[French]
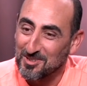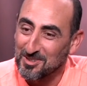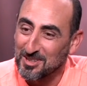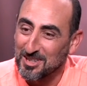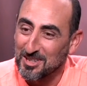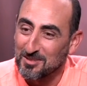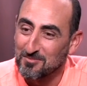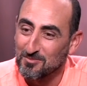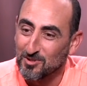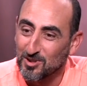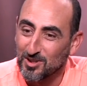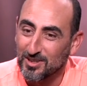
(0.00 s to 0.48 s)

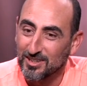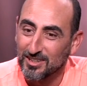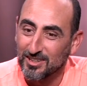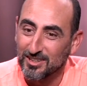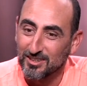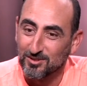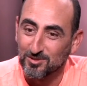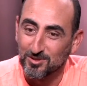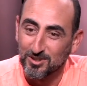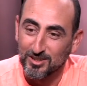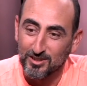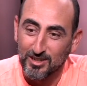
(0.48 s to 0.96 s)
Tranquillement
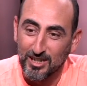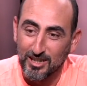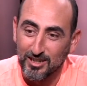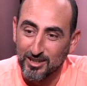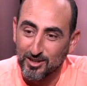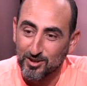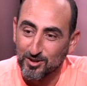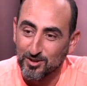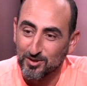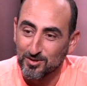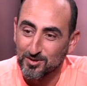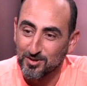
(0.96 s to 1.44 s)
et on aura
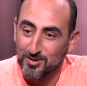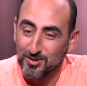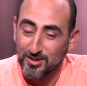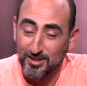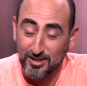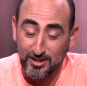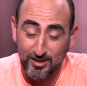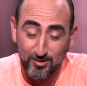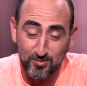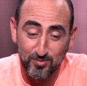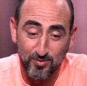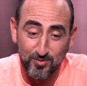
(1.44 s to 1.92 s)
la chance
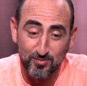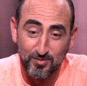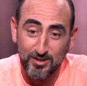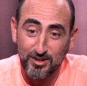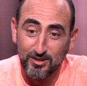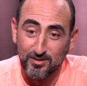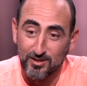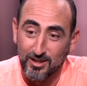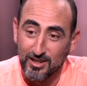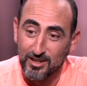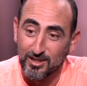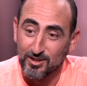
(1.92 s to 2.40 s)
et le
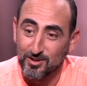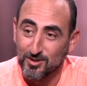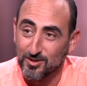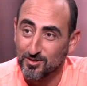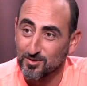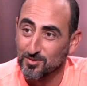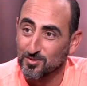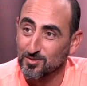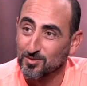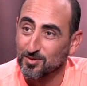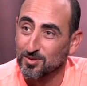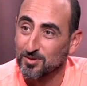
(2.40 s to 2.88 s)
public aura la
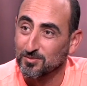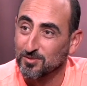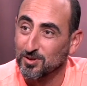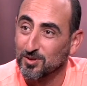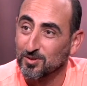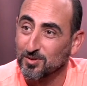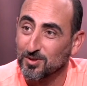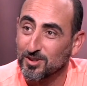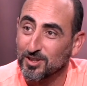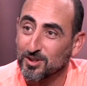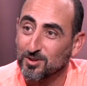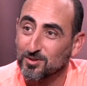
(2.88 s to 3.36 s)
chance
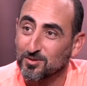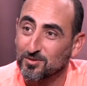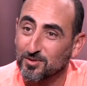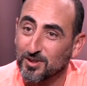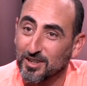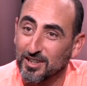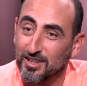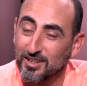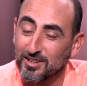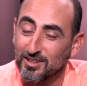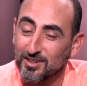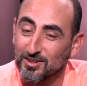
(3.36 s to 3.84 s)
justement de
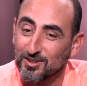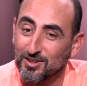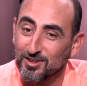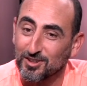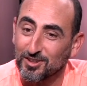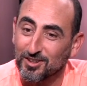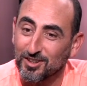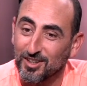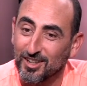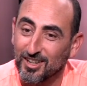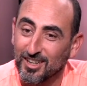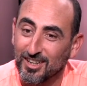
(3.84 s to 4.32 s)
découvrir
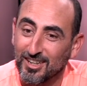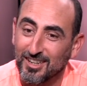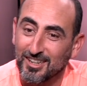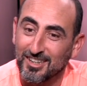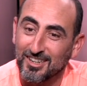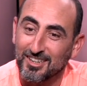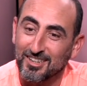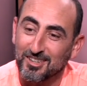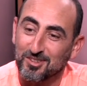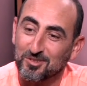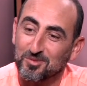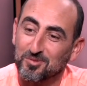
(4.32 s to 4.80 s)
euh,
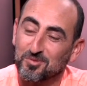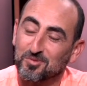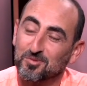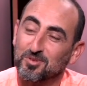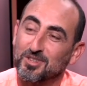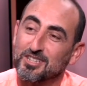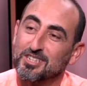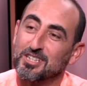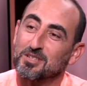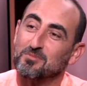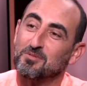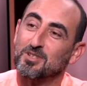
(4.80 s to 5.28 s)

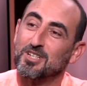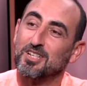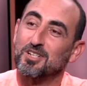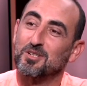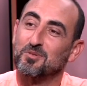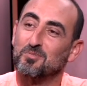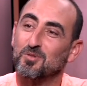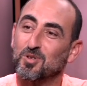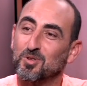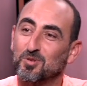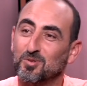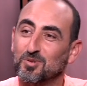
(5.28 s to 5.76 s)
tous les
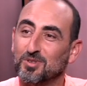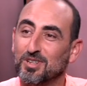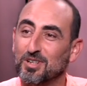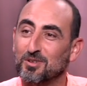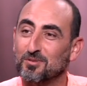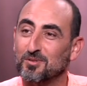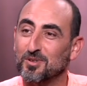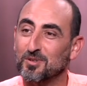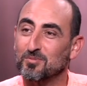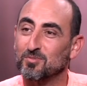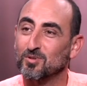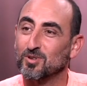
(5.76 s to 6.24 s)
aménagements qu'on
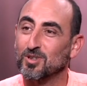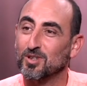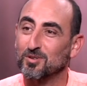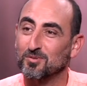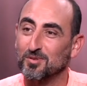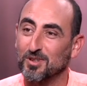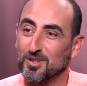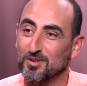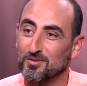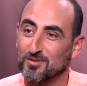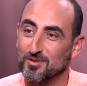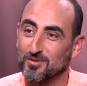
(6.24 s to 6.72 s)
a fait pour
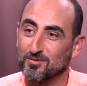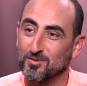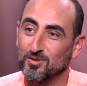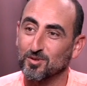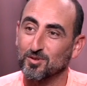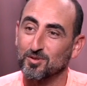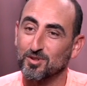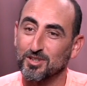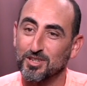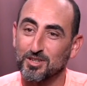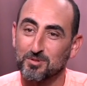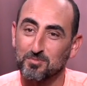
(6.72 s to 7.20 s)
leur faire
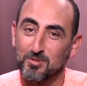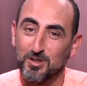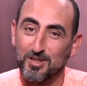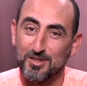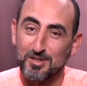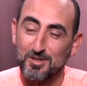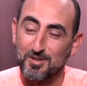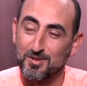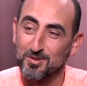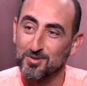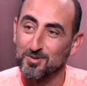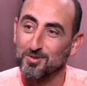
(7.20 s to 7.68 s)
vivre une
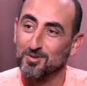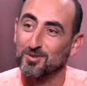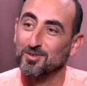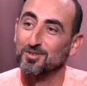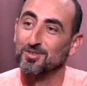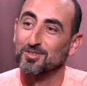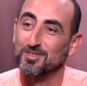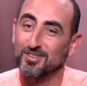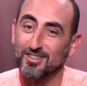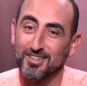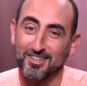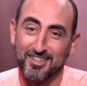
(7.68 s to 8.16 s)
expérience
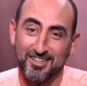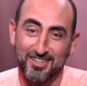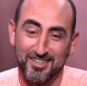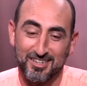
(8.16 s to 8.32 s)
euh,